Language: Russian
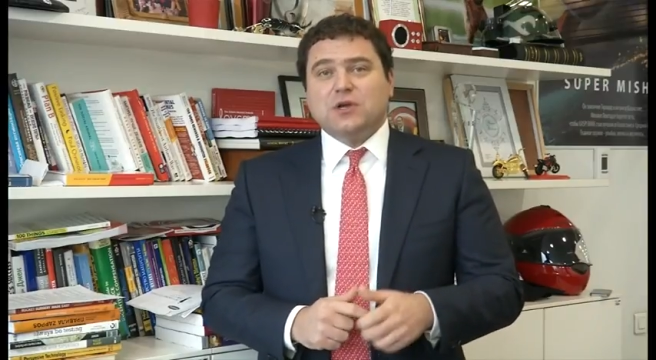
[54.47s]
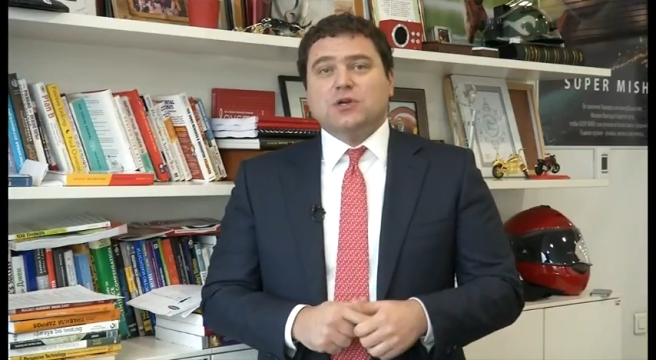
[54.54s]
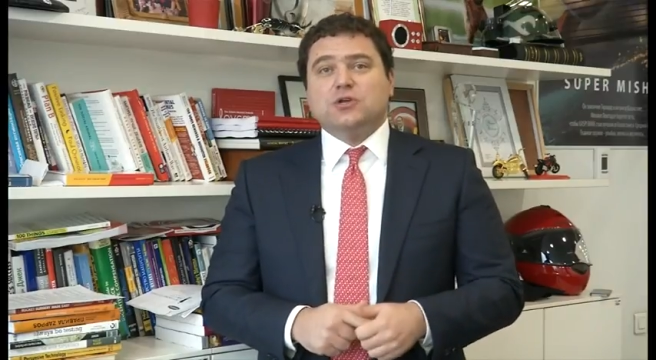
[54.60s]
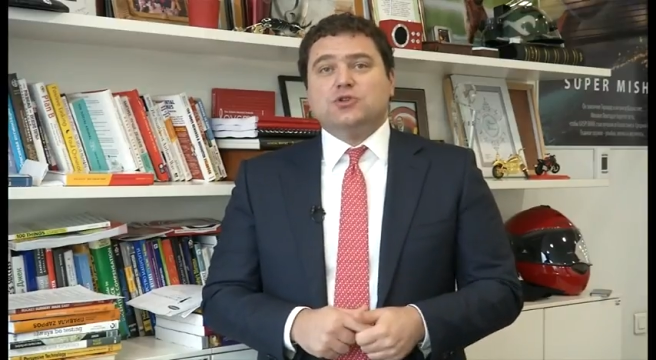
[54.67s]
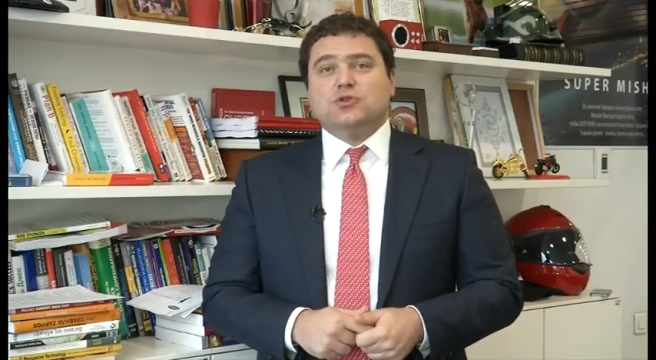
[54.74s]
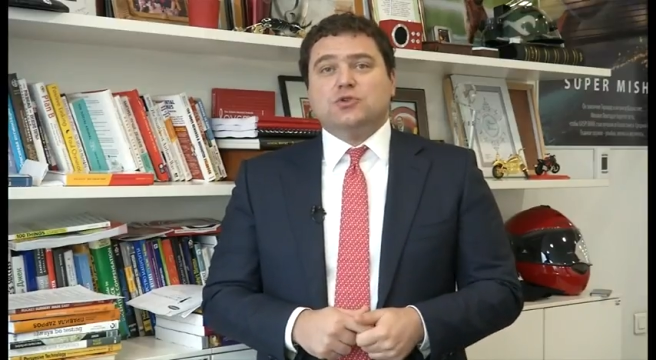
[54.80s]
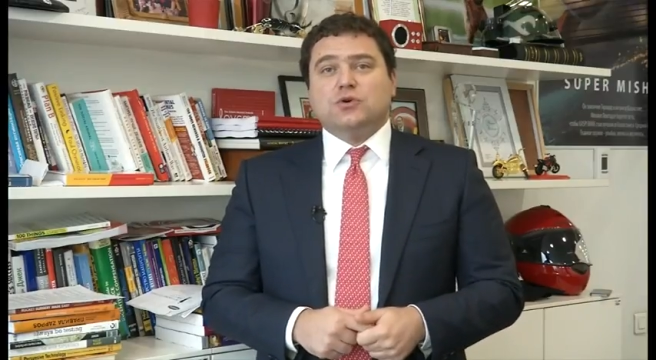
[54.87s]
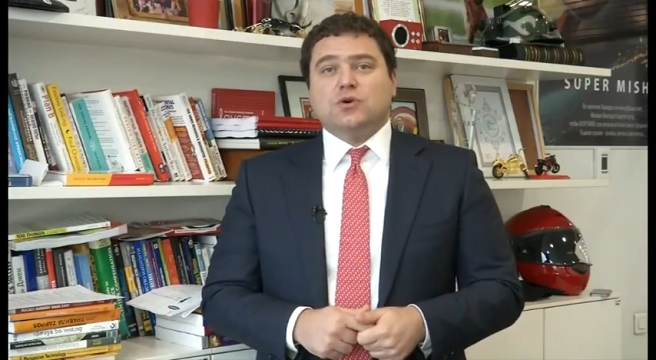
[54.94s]

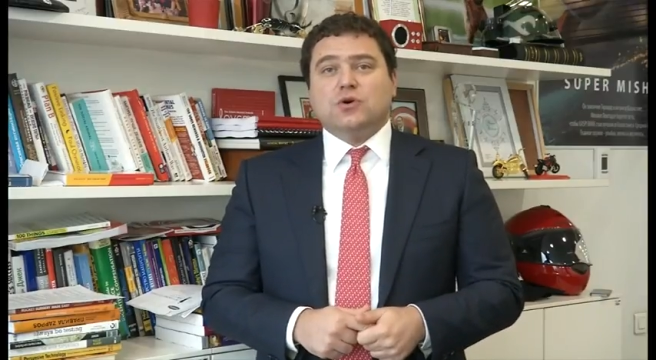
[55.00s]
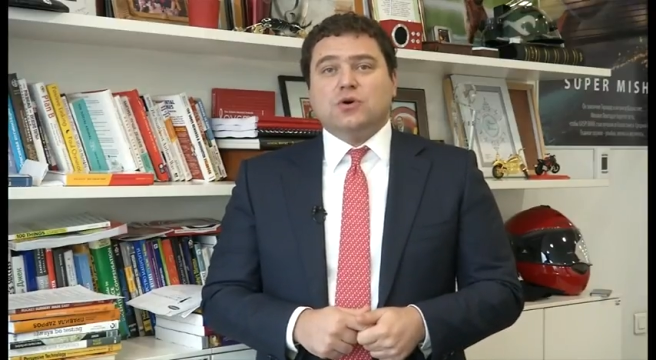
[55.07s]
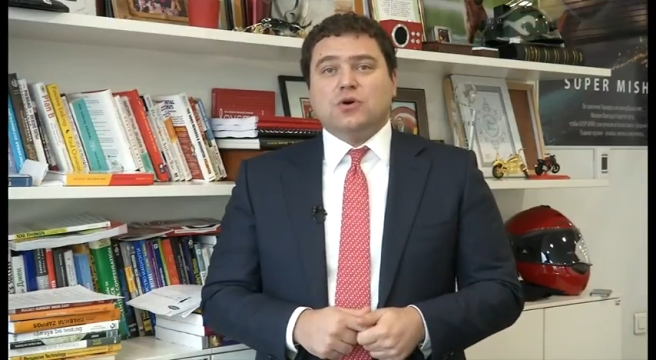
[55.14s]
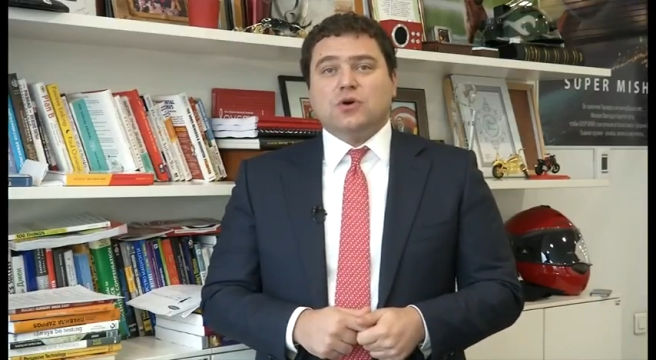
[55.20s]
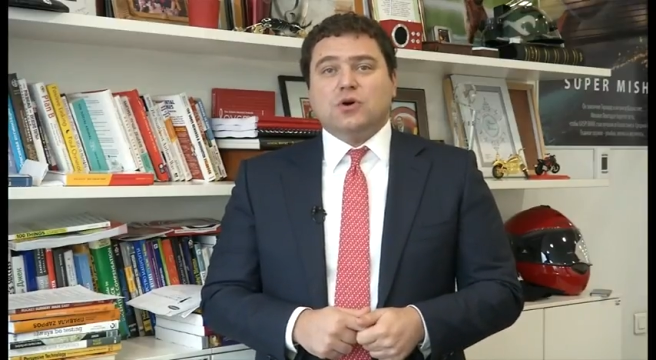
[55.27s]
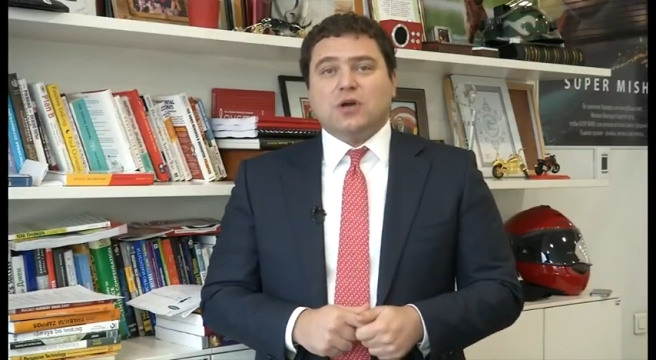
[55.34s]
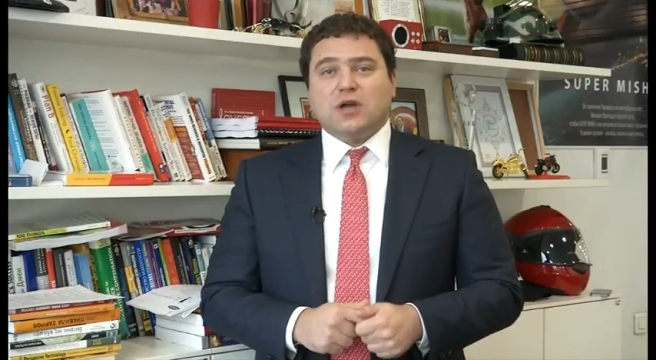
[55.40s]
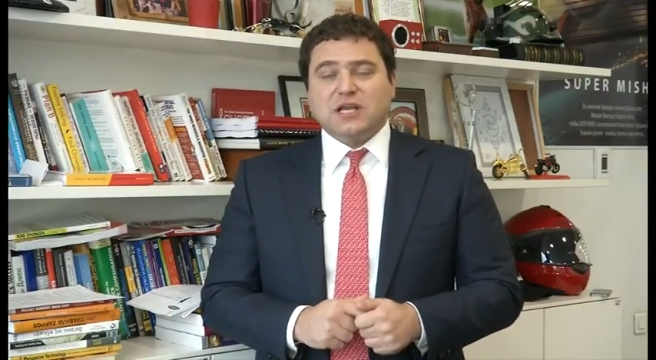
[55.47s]

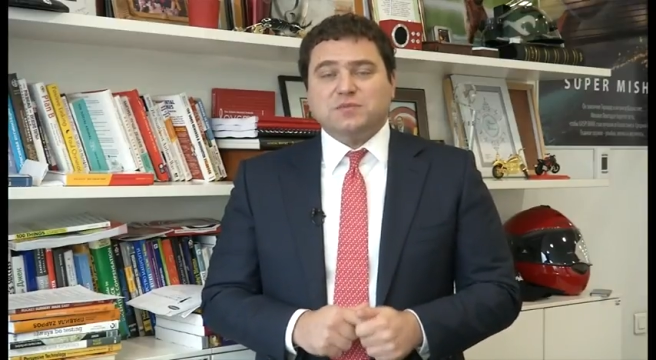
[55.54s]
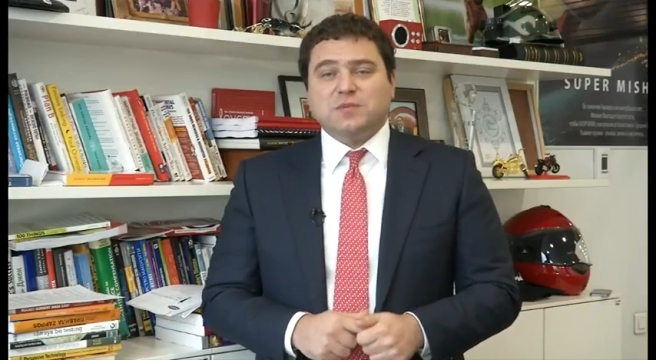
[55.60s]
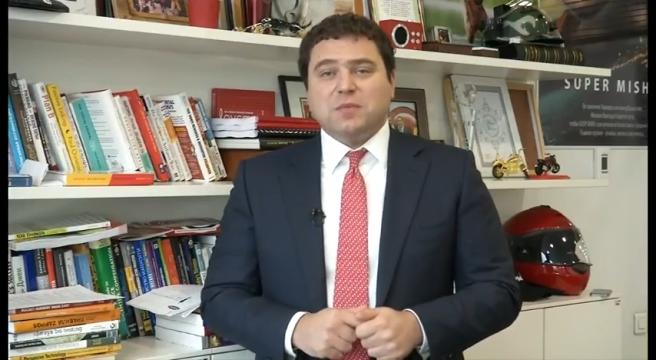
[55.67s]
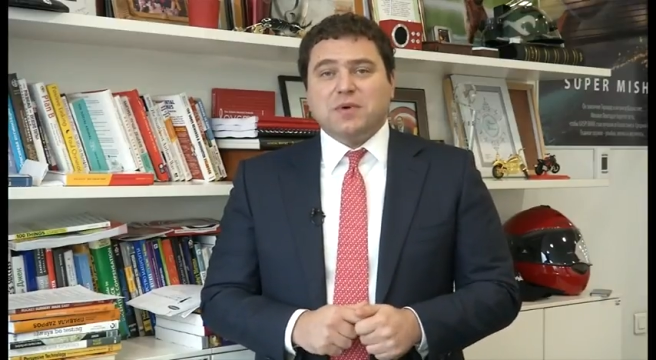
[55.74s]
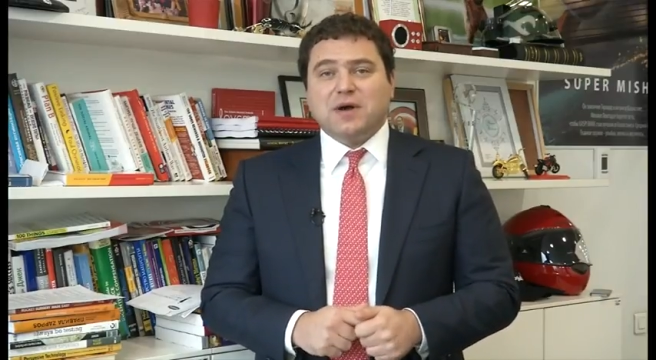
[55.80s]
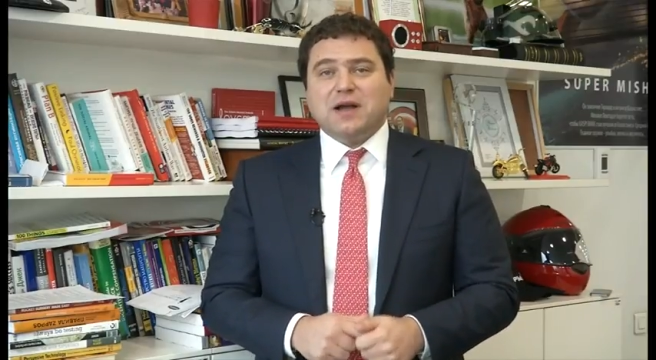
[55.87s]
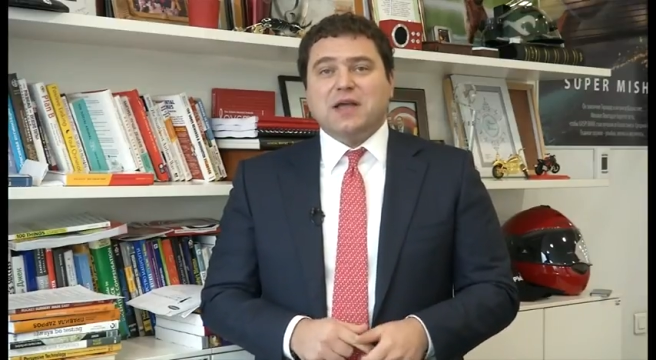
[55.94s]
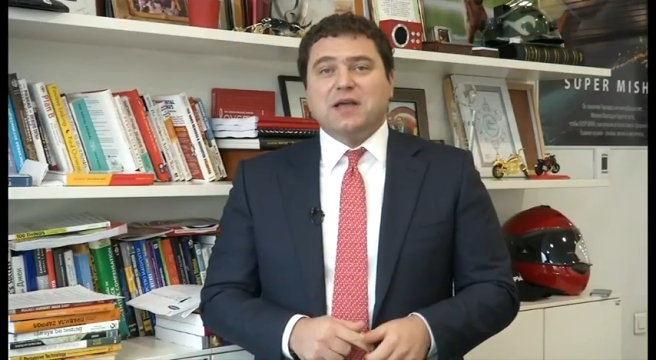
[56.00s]
что Каспий
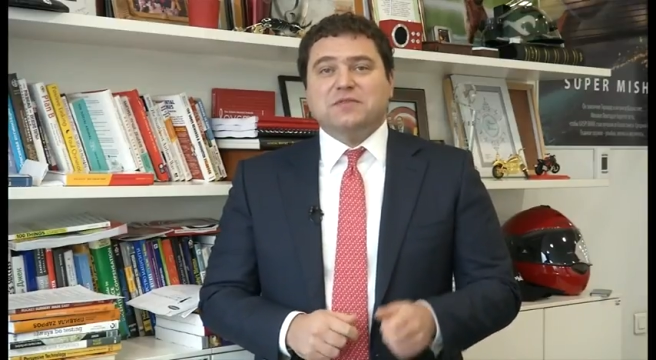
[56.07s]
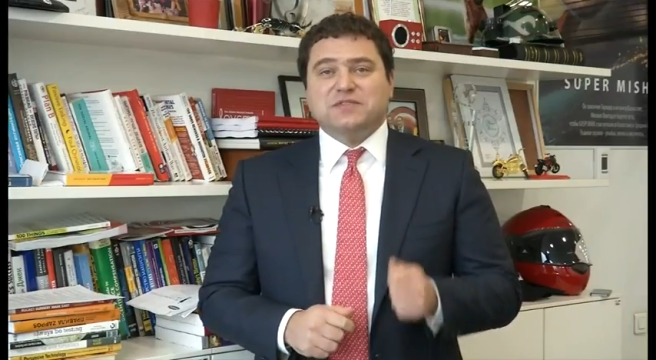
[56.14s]
Банк